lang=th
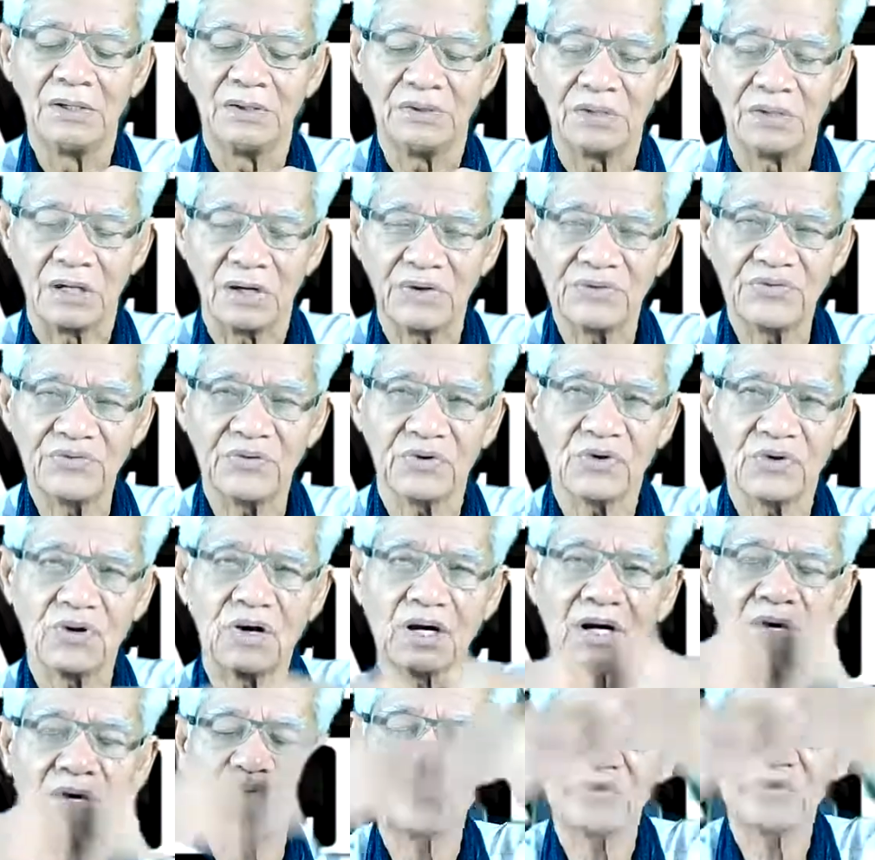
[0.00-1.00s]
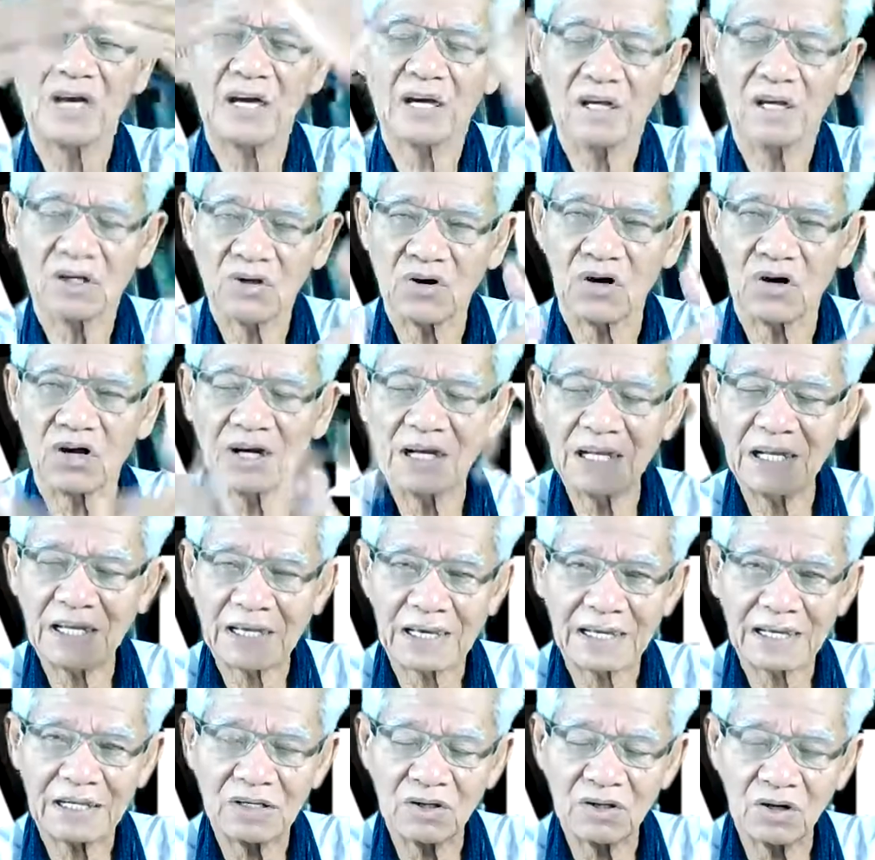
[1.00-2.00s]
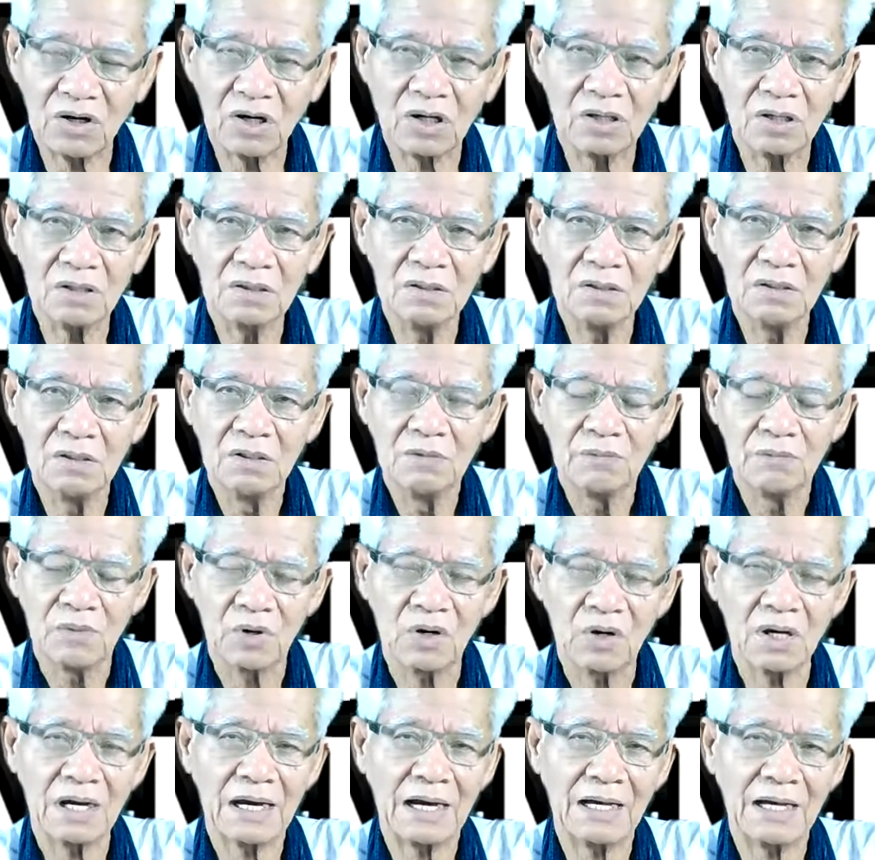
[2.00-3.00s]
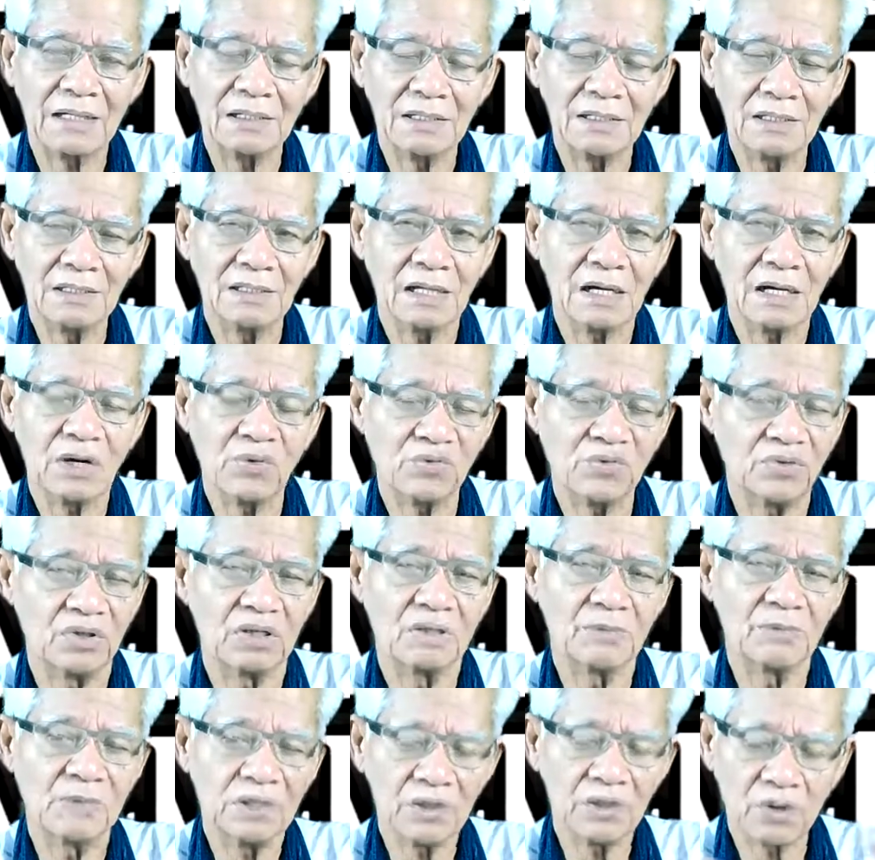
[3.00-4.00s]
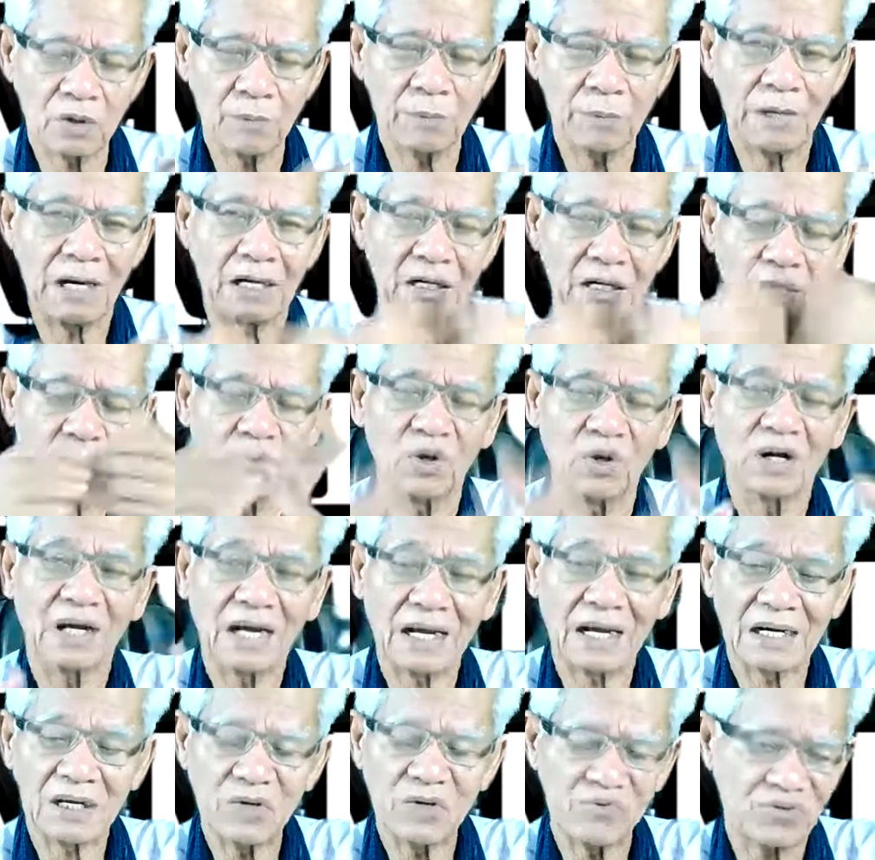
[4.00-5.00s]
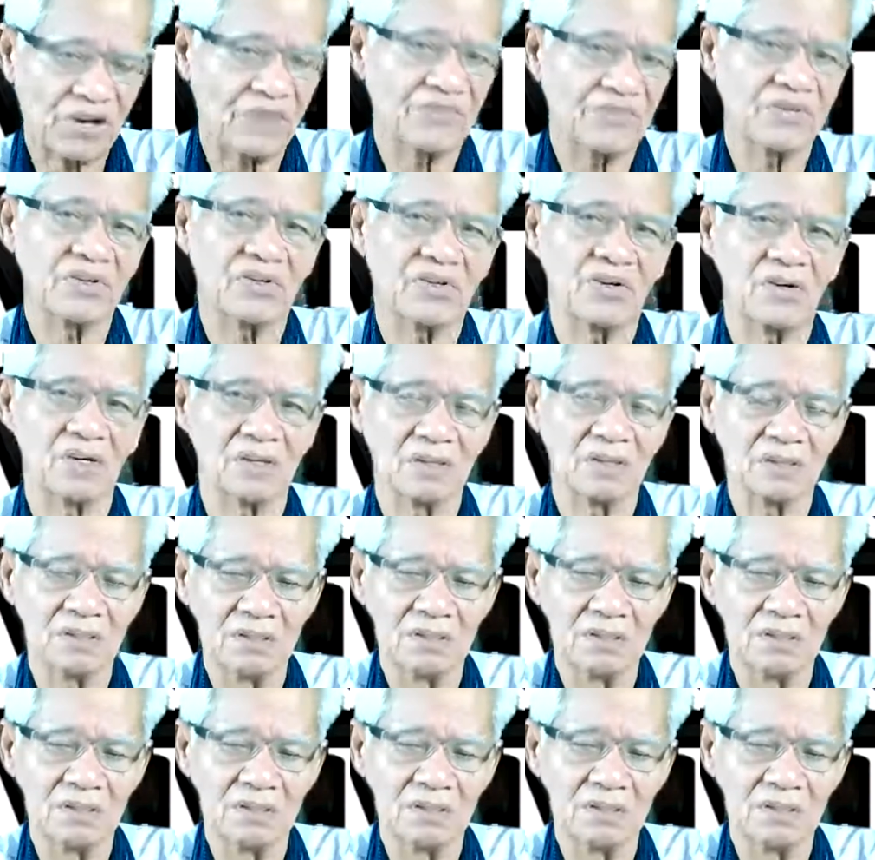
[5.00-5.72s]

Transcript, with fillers: อย่างนั้นสุดก็เข้าใจกันก่อนกันแล้วกันเนาะเพราะการที่จะเข้าถึงมันต้องผ่านกระบวนการเข้าใจซะก่อน